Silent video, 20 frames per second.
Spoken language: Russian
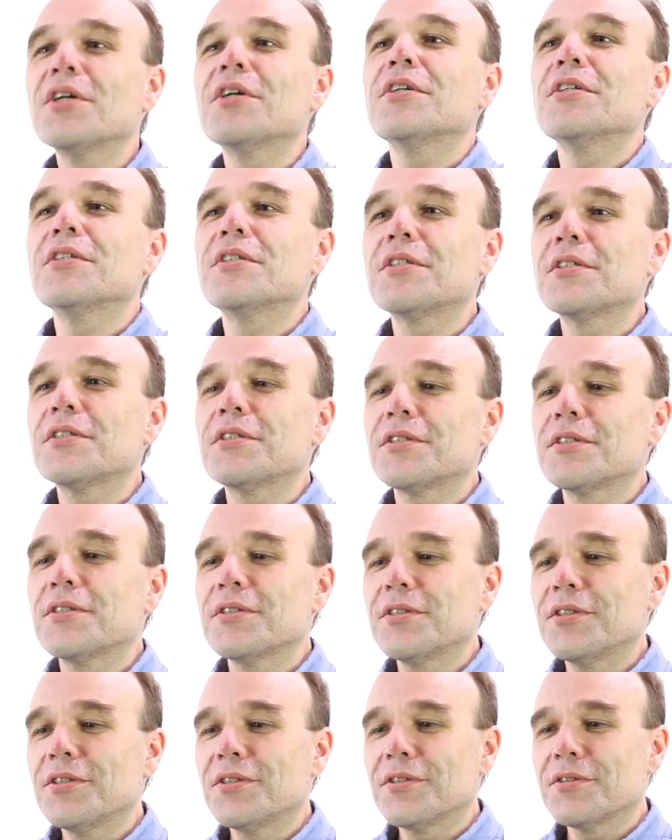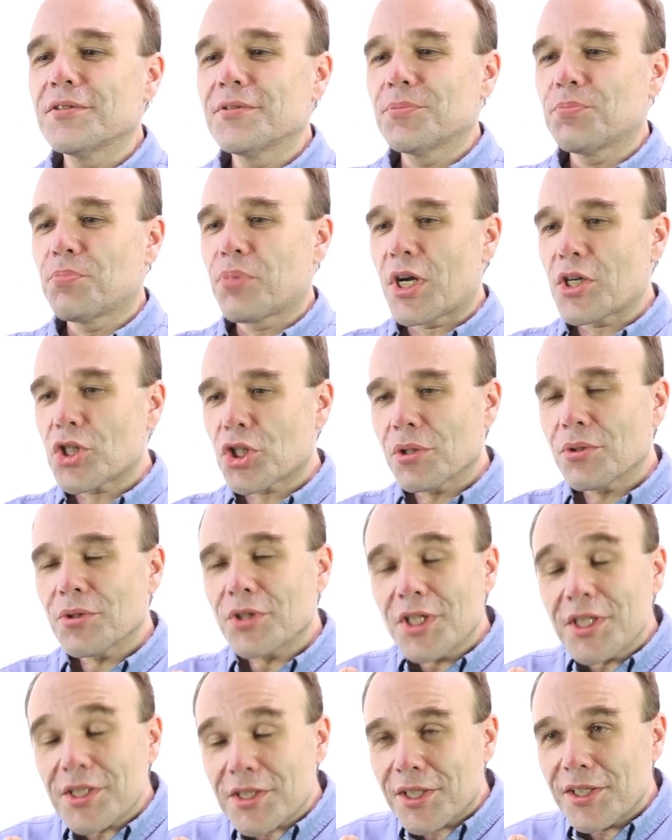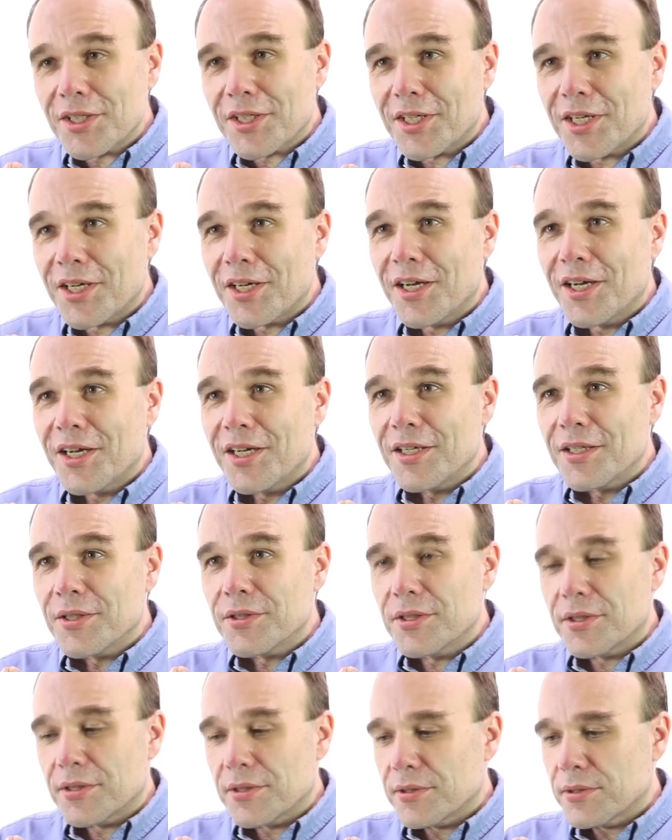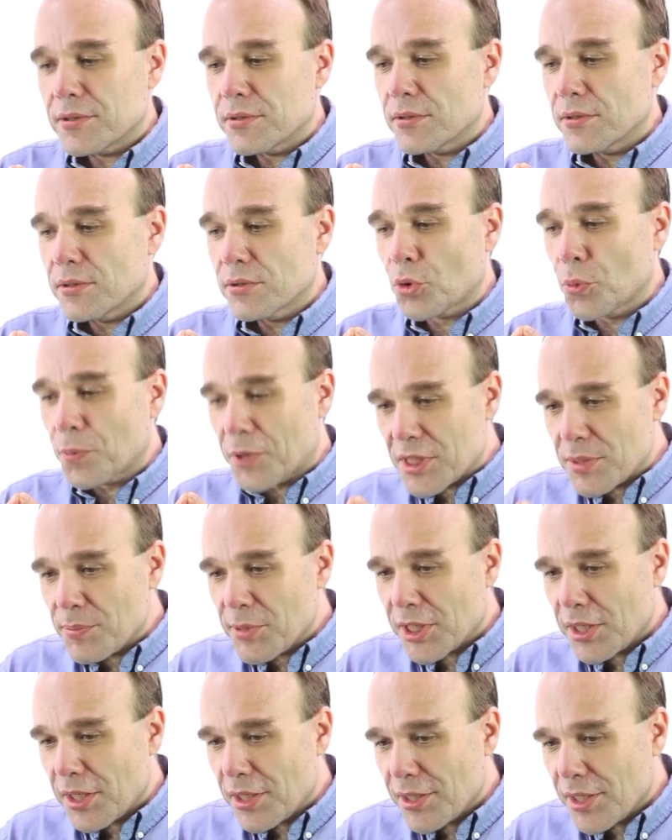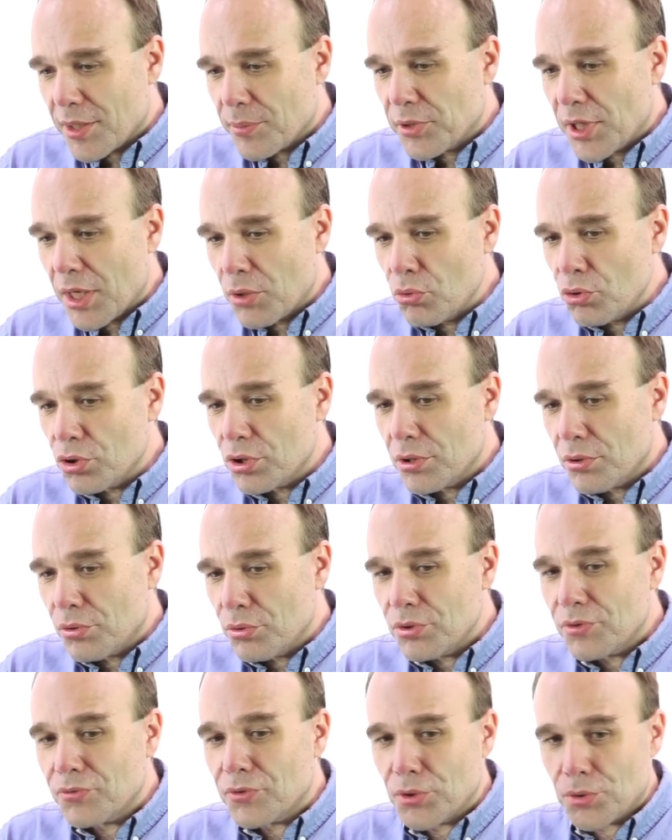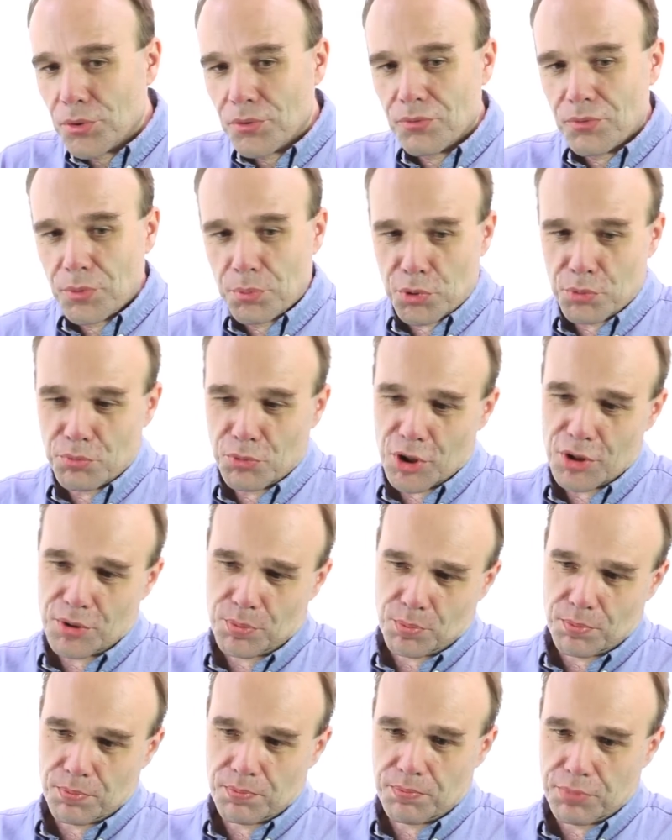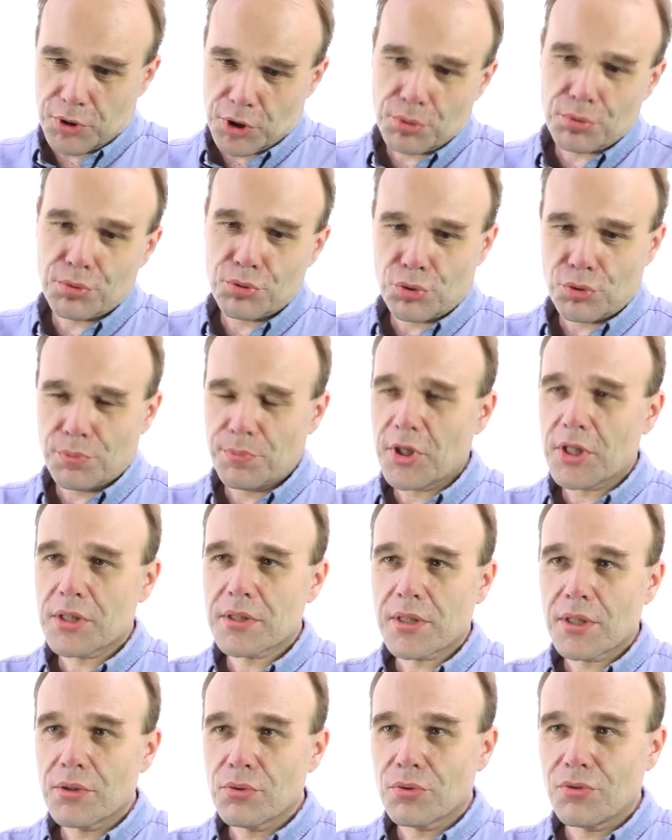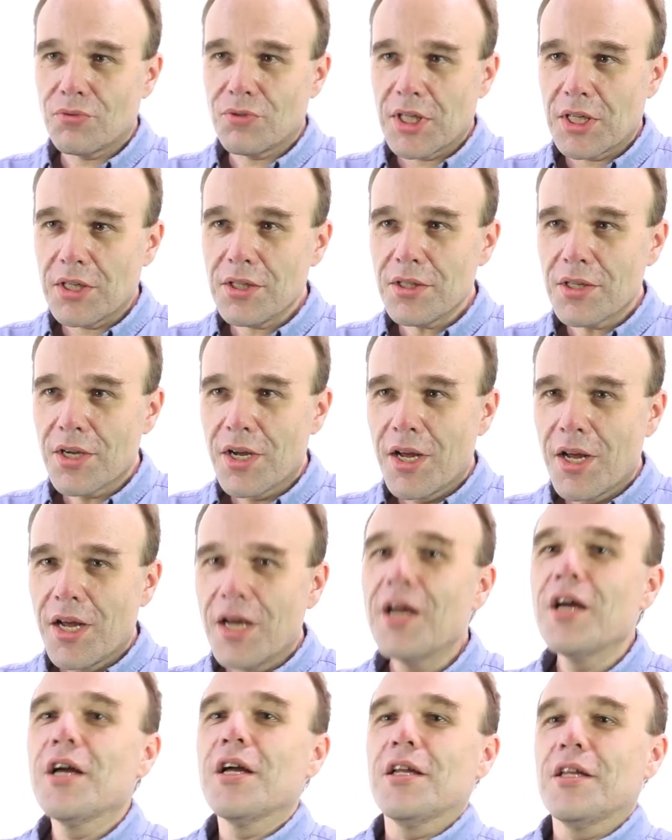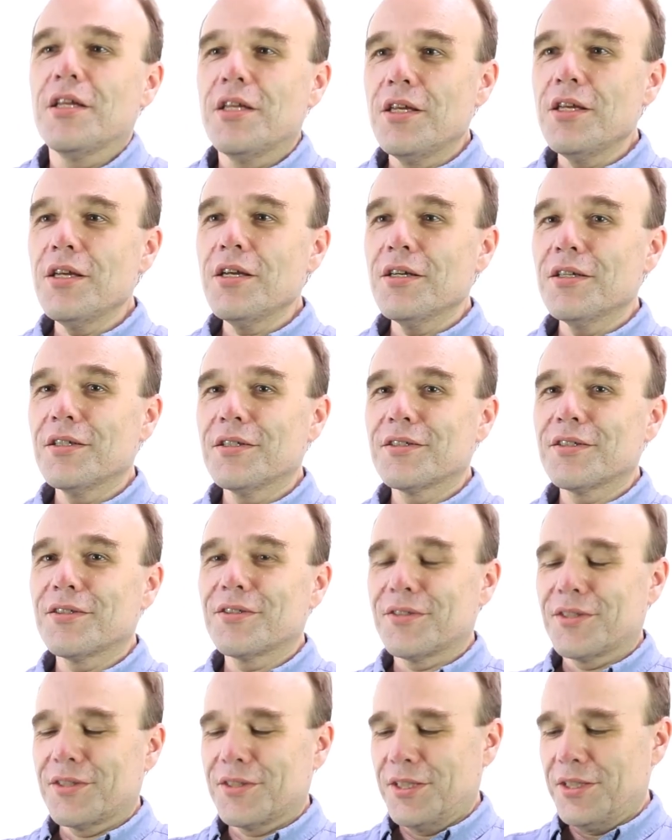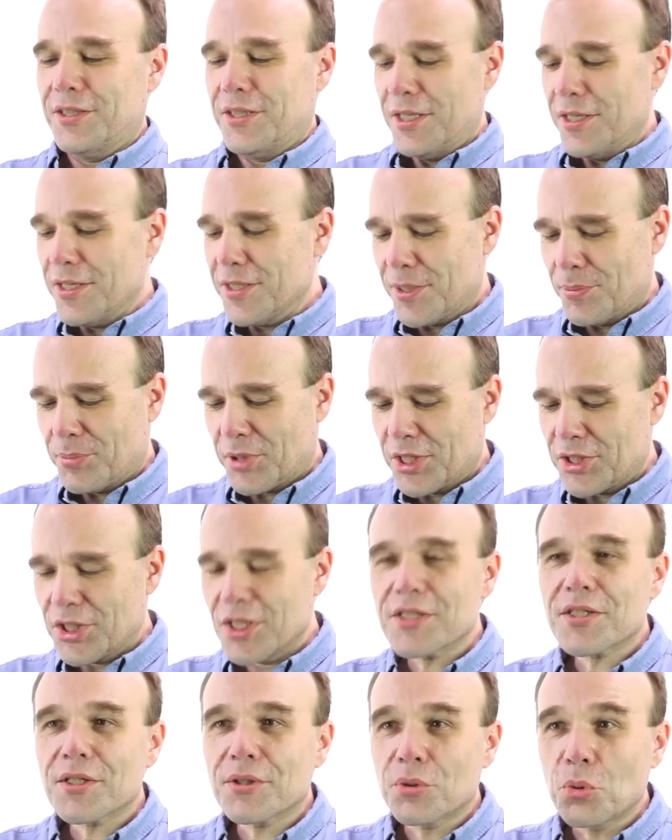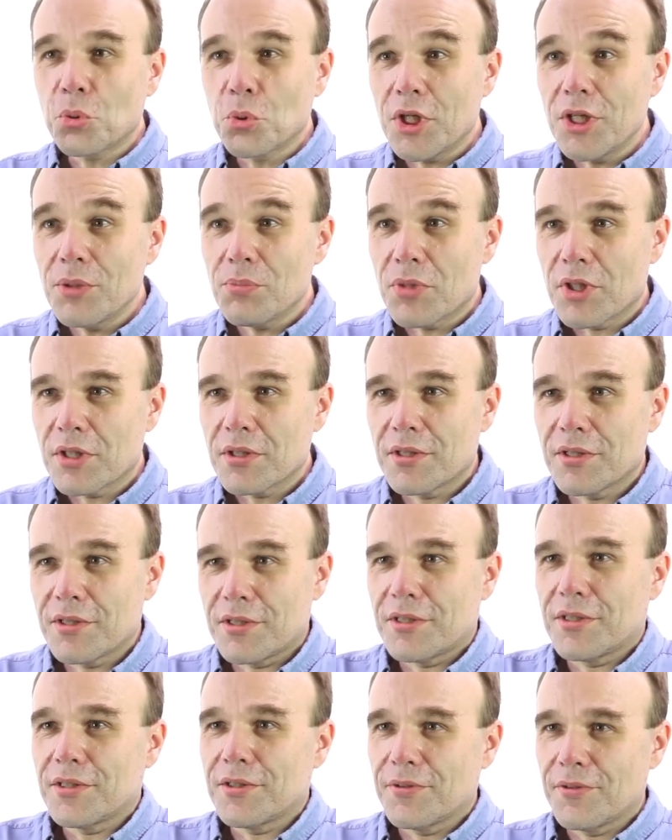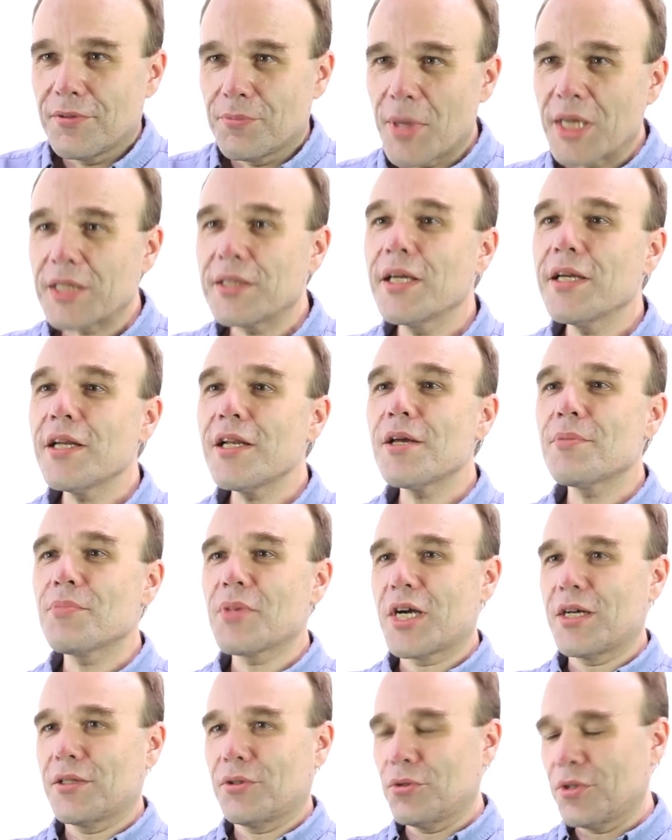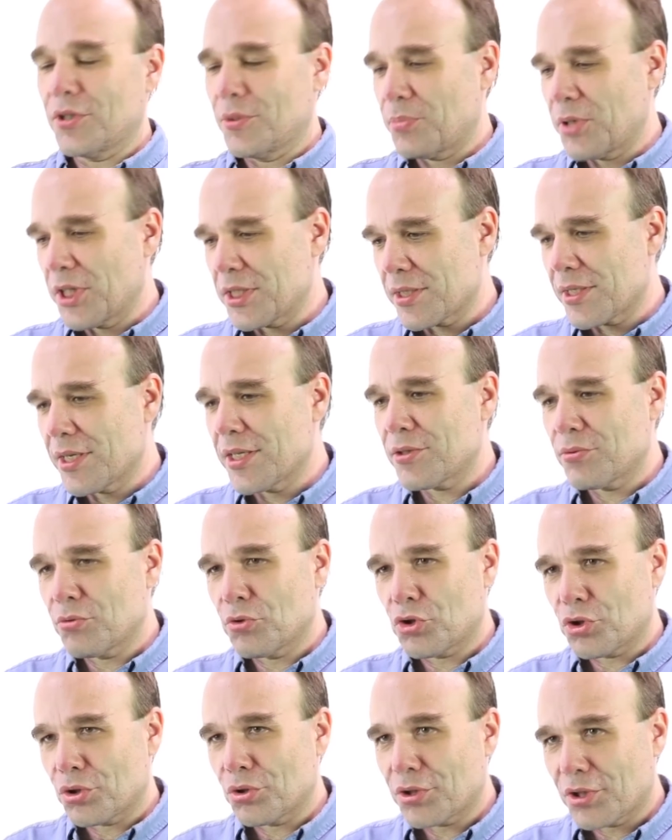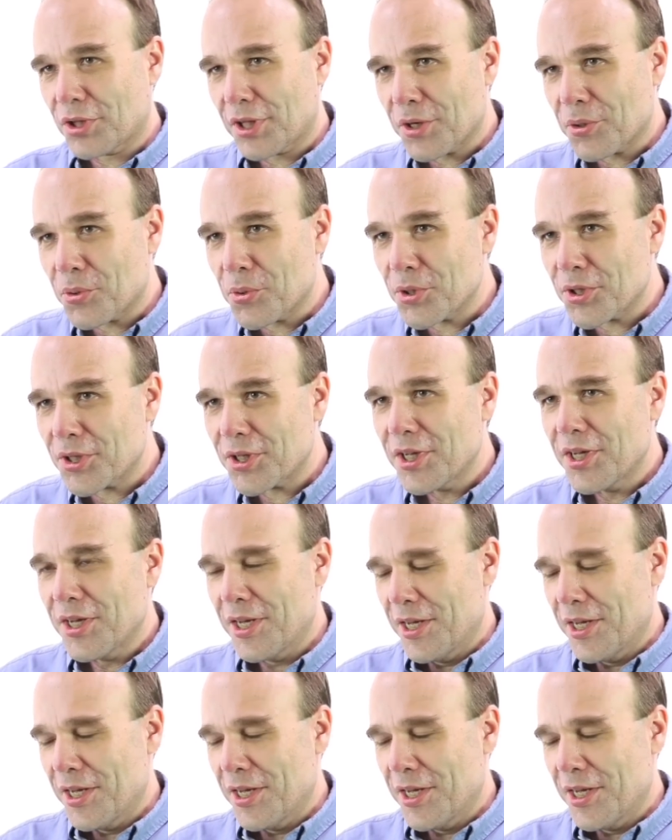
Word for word: Э, прошло несколько, э, суперсимметрии не обнаружено, люди в нее, в общем, сейчас потихонечку перестают верить. И интерес обращается к другим э, моделям, которые предсказывают что-то такое